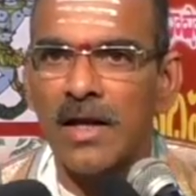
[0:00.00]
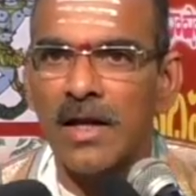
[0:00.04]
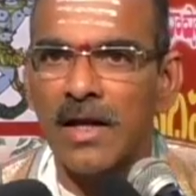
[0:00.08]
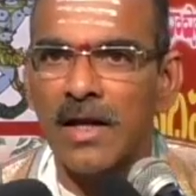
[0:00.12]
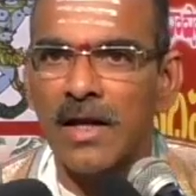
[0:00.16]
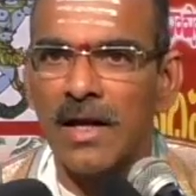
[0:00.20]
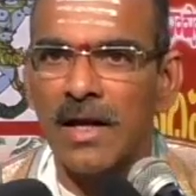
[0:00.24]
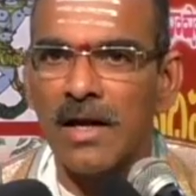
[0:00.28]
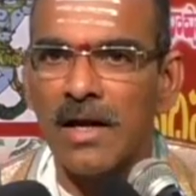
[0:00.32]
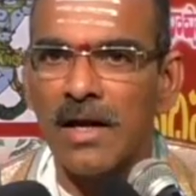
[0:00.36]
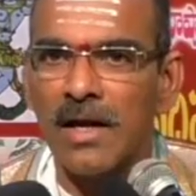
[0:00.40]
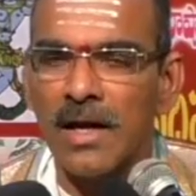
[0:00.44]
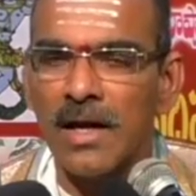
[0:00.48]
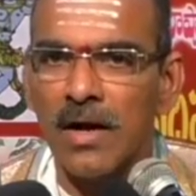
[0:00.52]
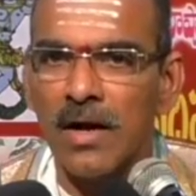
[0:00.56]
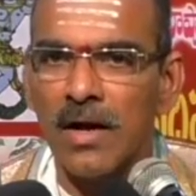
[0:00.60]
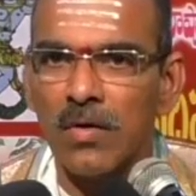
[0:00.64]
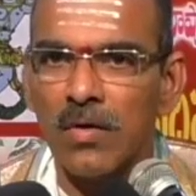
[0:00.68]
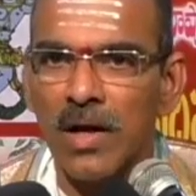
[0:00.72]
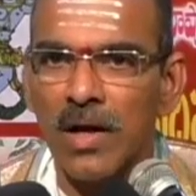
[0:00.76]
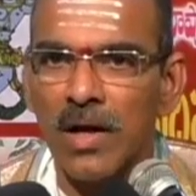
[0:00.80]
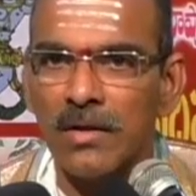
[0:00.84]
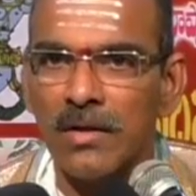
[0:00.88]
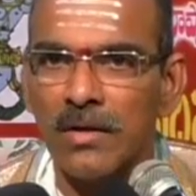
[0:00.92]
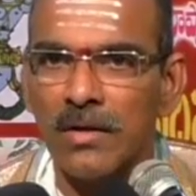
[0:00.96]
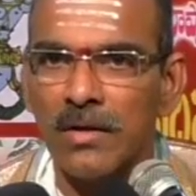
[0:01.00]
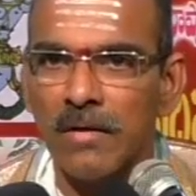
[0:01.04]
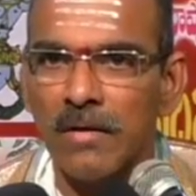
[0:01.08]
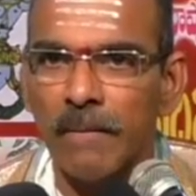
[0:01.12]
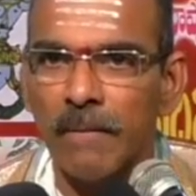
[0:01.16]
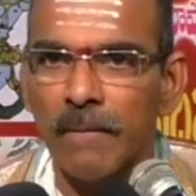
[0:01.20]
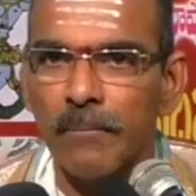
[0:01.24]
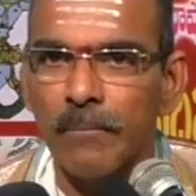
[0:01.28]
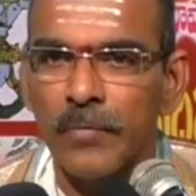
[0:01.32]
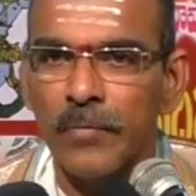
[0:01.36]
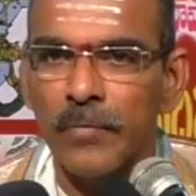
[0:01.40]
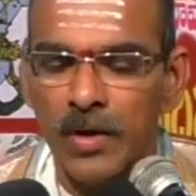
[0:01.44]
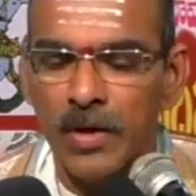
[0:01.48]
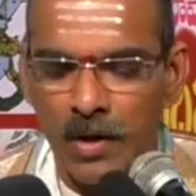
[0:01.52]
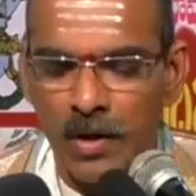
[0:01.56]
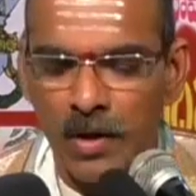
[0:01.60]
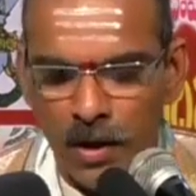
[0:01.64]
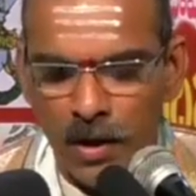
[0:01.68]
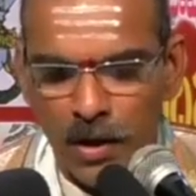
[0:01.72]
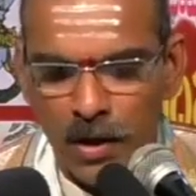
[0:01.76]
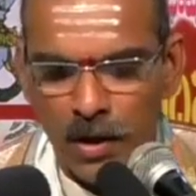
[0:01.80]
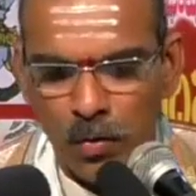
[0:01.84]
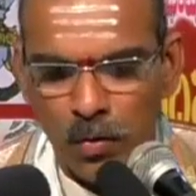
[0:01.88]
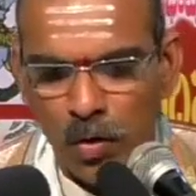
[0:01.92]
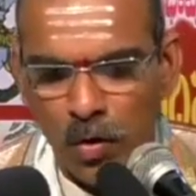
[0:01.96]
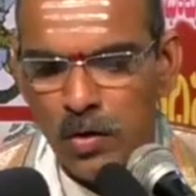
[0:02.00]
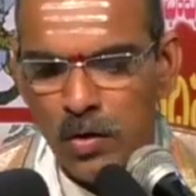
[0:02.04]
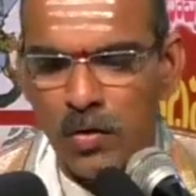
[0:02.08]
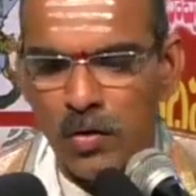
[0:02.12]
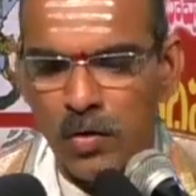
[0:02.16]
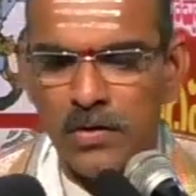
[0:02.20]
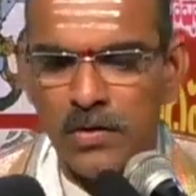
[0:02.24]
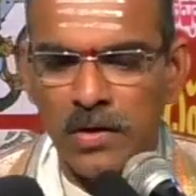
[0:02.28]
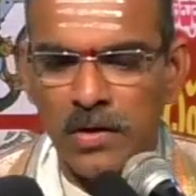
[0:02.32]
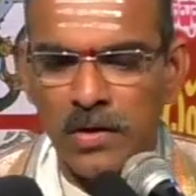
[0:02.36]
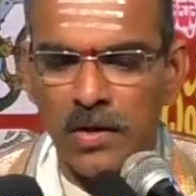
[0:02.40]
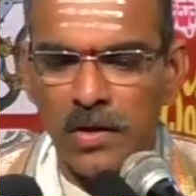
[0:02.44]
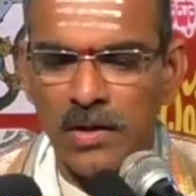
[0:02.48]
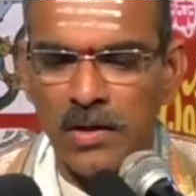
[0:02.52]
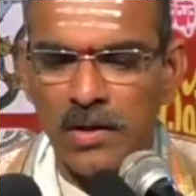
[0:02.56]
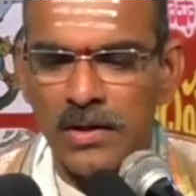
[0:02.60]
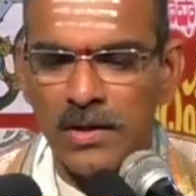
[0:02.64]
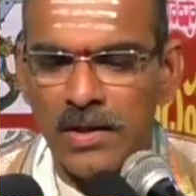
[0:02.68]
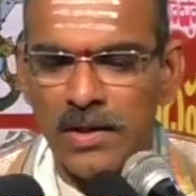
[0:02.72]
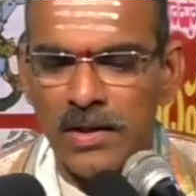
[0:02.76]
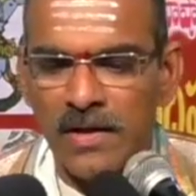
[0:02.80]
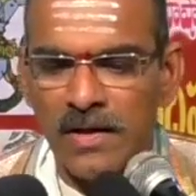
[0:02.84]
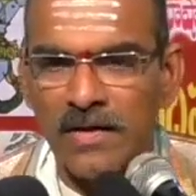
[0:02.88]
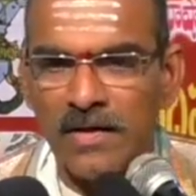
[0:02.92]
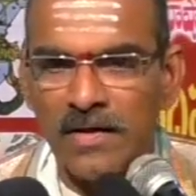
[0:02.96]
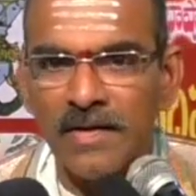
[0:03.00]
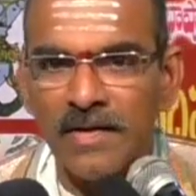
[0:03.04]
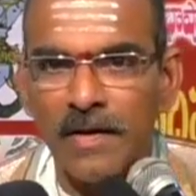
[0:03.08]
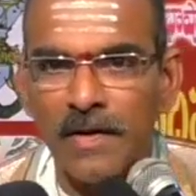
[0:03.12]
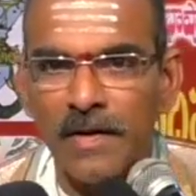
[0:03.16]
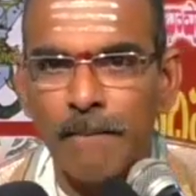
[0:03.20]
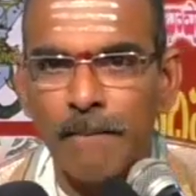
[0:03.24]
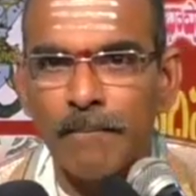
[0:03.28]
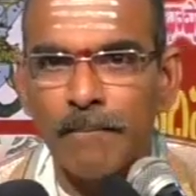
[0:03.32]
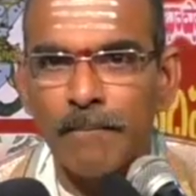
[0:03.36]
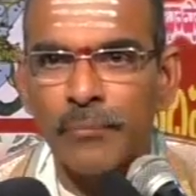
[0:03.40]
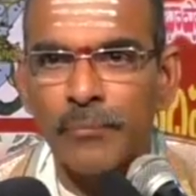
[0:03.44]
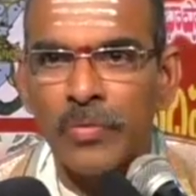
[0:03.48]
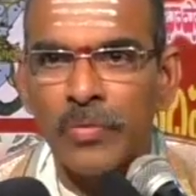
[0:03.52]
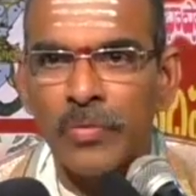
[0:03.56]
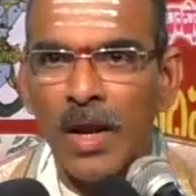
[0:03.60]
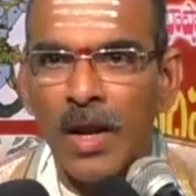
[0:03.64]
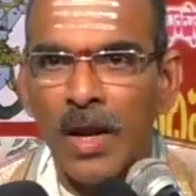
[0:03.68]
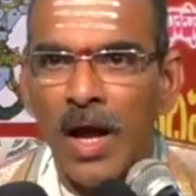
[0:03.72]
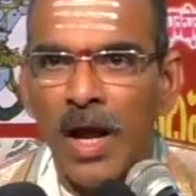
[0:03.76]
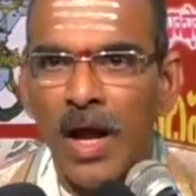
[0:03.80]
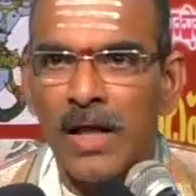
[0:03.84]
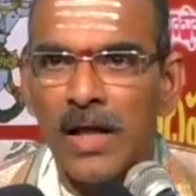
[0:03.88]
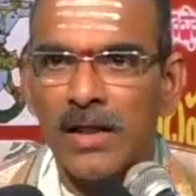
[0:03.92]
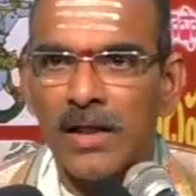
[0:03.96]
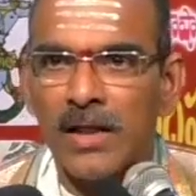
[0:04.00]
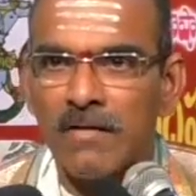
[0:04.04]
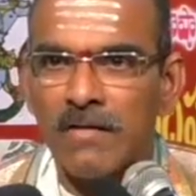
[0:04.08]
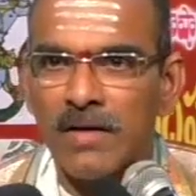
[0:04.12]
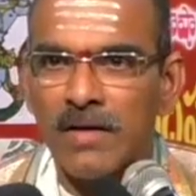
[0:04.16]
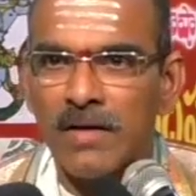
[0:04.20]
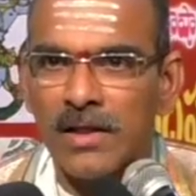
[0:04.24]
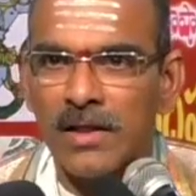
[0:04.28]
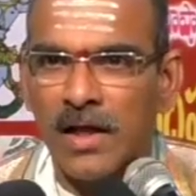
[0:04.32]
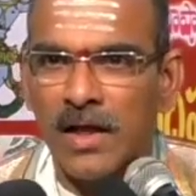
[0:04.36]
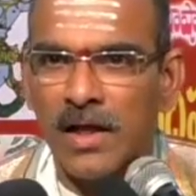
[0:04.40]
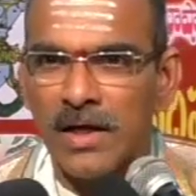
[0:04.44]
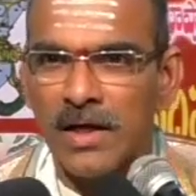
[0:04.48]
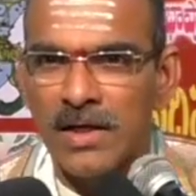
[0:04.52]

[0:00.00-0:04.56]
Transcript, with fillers: నిగ్రహం లేకుండా అతడు నోటికొచ్చినట్టు తిట్టేసి ఆ తర్వాత